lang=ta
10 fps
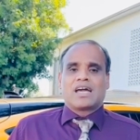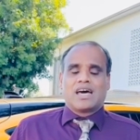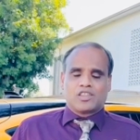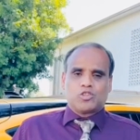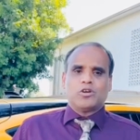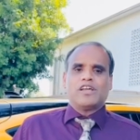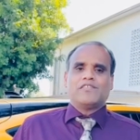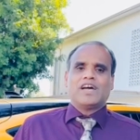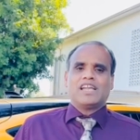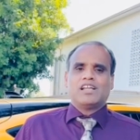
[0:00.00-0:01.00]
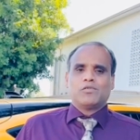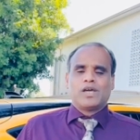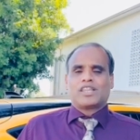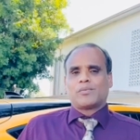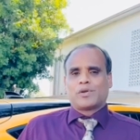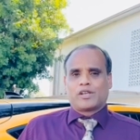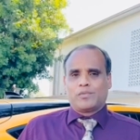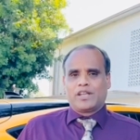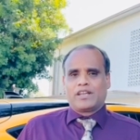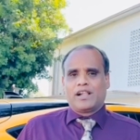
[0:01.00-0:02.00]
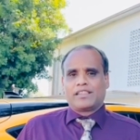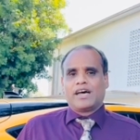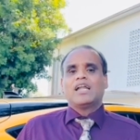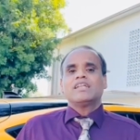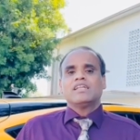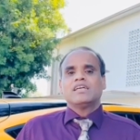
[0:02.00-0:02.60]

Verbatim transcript: கர்த்தருடைய வேலையில் உயர்த்தப்பட்டபடினால்தான்